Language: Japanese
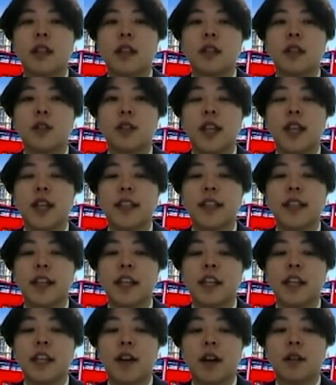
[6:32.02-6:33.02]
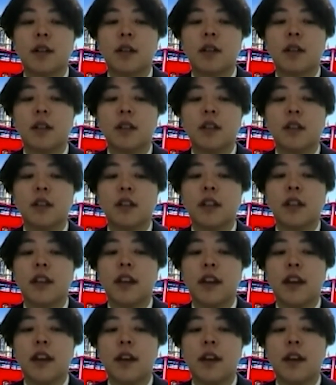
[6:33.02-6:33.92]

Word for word: 具体的には、英